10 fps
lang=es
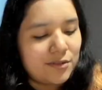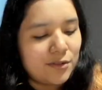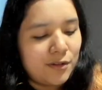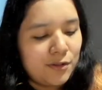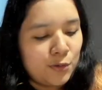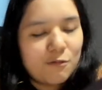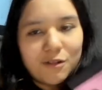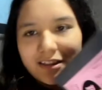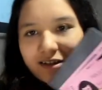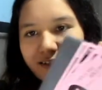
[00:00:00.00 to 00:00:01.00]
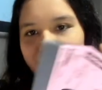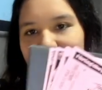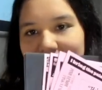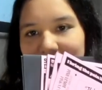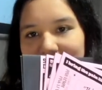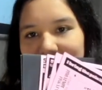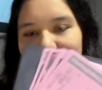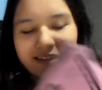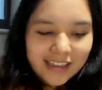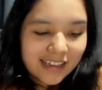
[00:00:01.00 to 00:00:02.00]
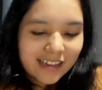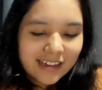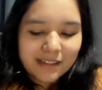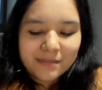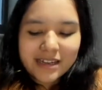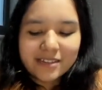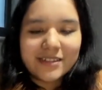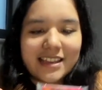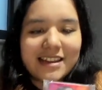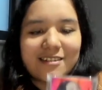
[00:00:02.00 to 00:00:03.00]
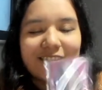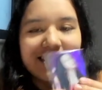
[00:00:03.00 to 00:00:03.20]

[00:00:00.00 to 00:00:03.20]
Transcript: Son cuatro diferentes y además venían con